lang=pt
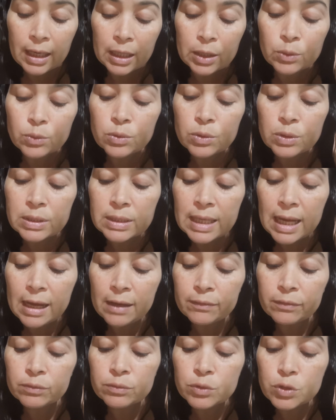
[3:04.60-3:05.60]
eles
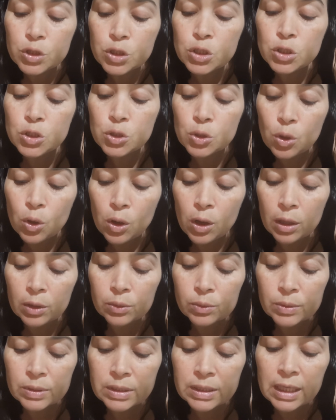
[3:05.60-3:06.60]
usavam
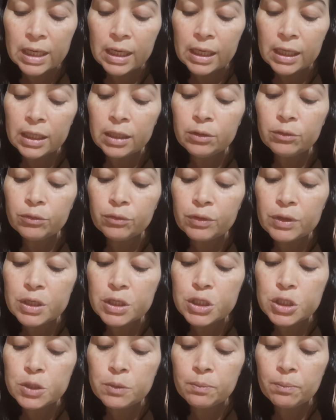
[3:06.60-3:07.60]
tijolos em
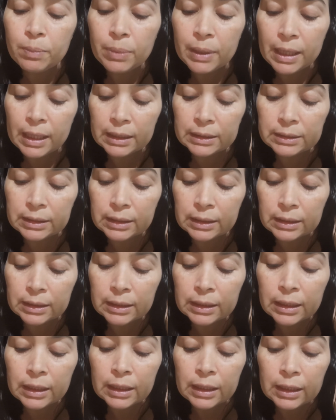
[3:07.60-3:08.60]
vez de pedra
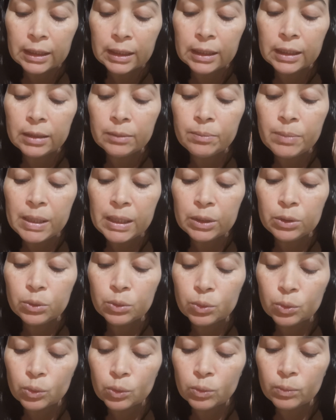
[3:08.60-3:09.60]
e
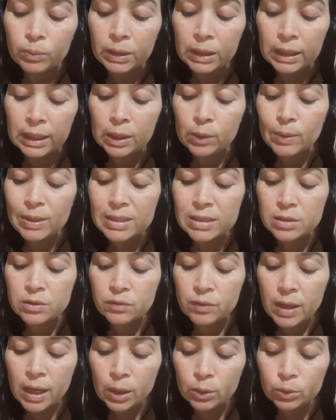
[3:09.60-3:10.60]
betume, que era o
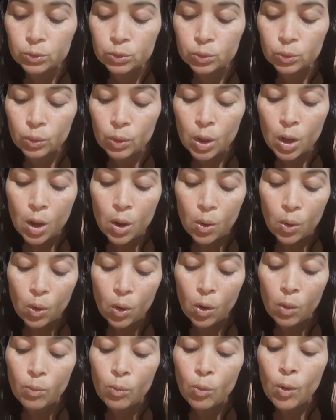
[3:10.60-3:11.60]
asfalto,
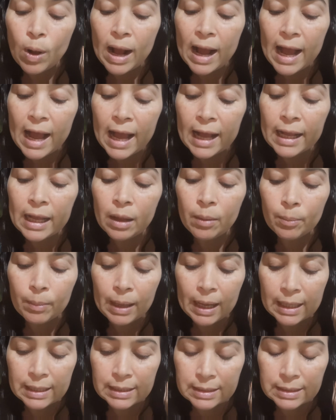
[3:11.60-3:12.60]
como
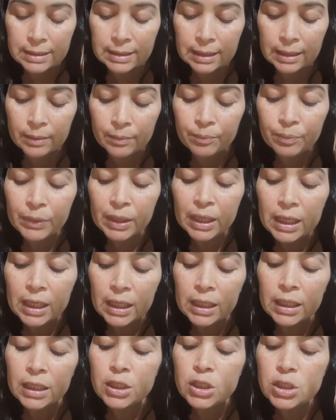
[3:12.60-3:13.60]
argamassa.
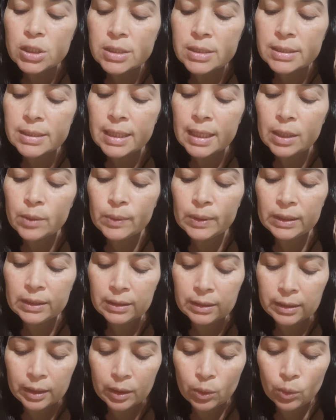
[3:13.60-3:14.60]
E disseram
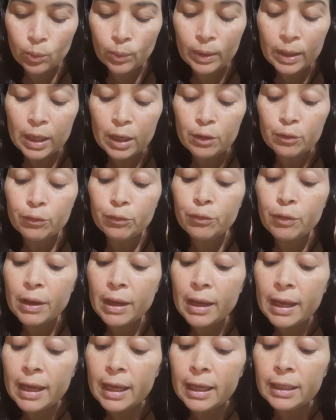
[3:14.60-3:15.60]
então:
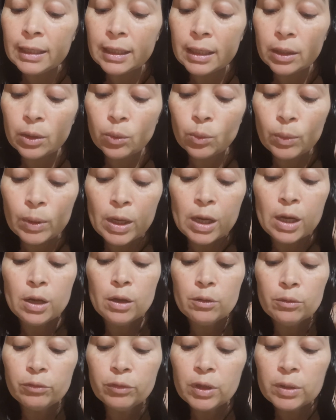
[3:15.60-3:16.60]
Venham,
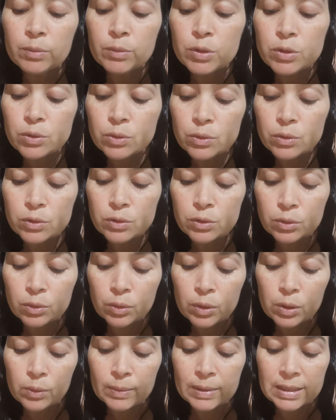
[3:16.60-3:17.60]
vamos
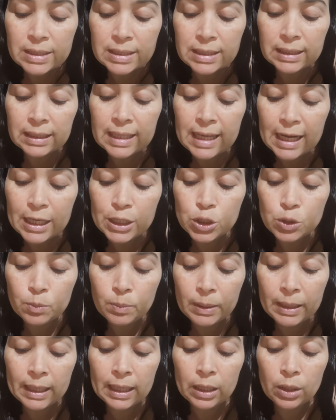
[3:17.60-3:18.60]
construir uma cidade
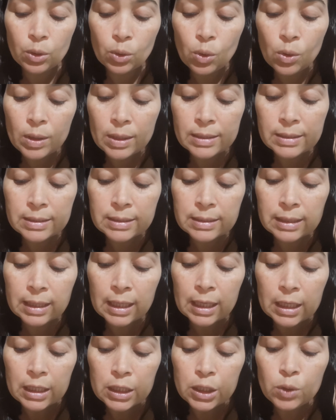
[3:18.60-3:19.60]
para nós
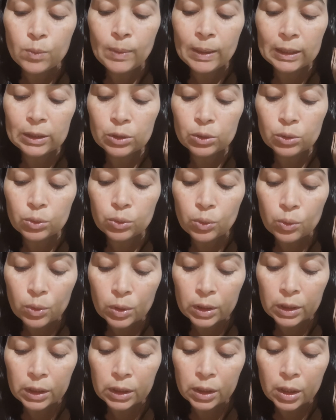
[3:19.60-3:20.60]
e uma
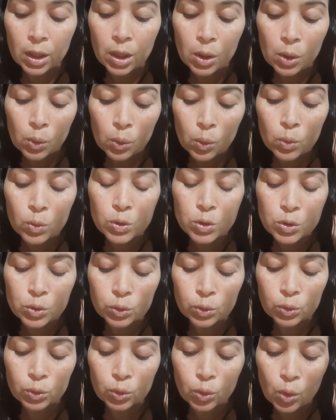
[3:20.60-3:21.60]
torre cujo
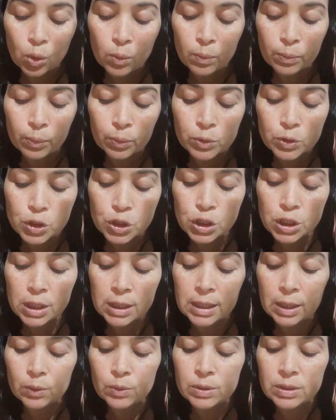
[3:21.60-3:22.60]
topo
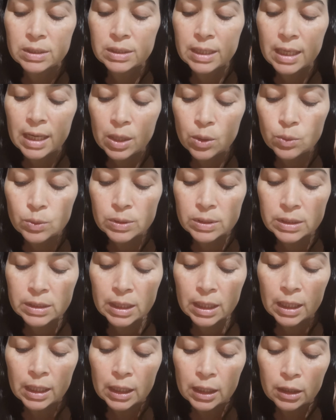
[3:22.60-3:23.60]
chegue aos céus,
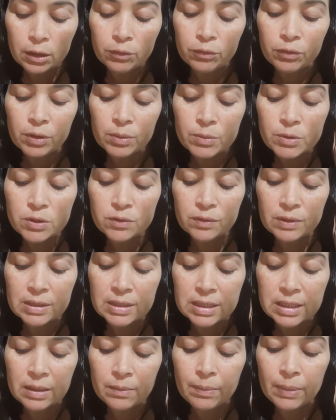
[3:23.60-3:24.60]
e vamos
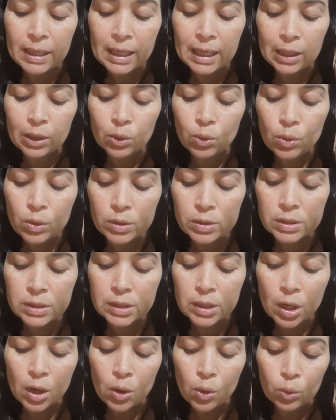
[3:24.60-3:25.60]
fazer para
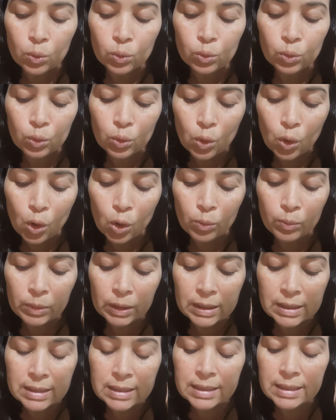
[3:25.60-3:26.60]
nós um
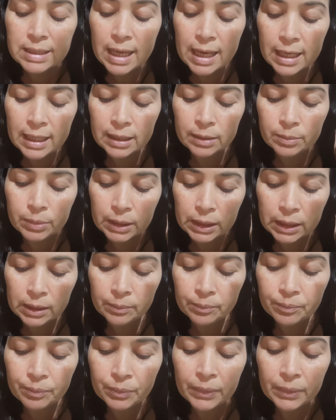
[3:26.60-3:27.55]
nome célebre